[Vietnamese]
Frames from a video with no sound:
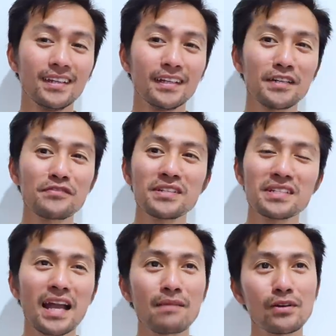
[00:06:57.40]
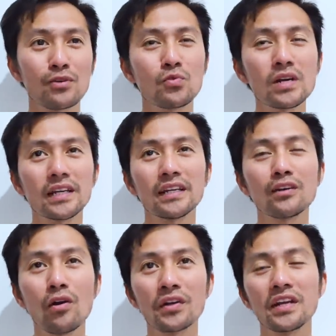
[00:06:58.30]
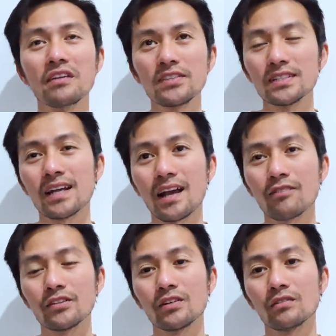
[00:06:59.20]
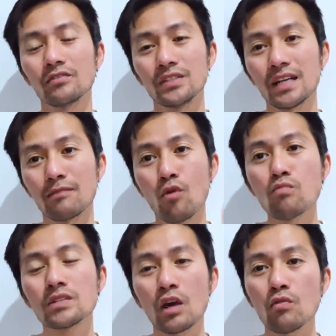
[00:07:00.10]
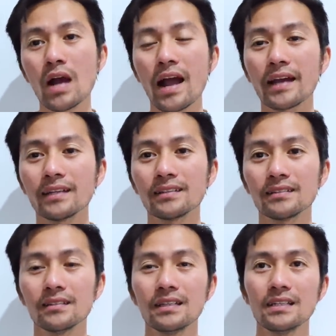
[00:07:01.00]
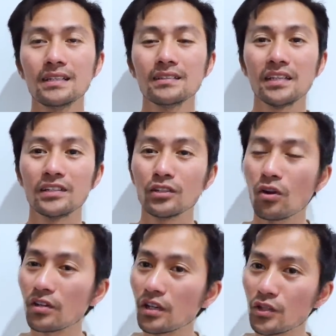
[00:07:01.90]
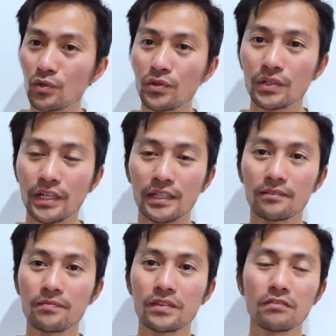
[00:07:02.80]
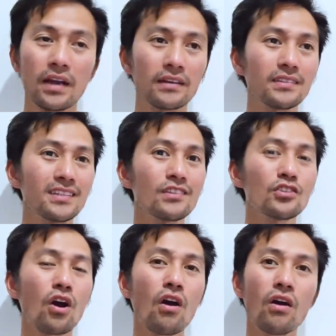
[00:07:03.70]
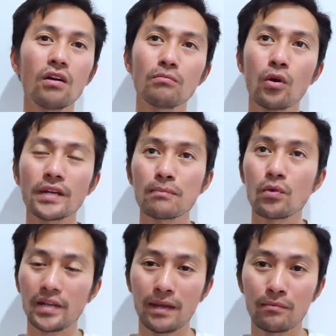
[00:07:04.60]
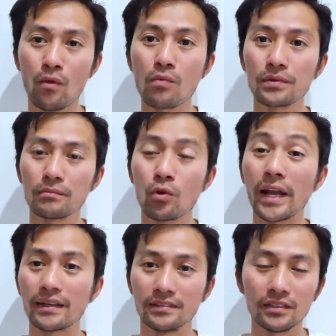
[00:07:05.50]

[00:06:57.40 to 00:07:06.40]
Cái visa mà Working Holiday Visa, visa bốn sáu hai á, thì nó có rất là nhiều kiện và nó chỉ cho mỗi năm một nghìn rưỡi